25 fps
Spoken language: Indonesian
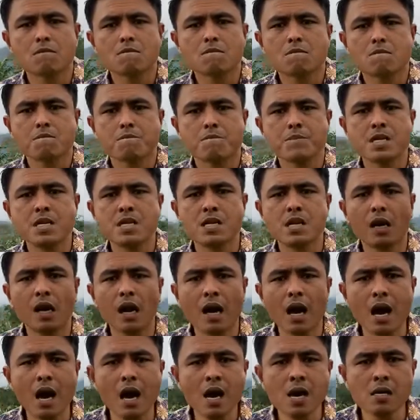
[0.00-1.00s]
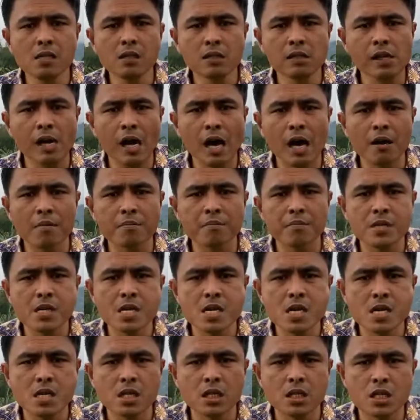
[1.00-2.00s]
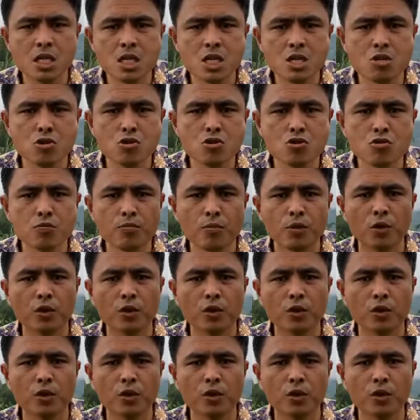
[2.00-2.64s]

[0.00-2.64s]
bilang kami ke Gunung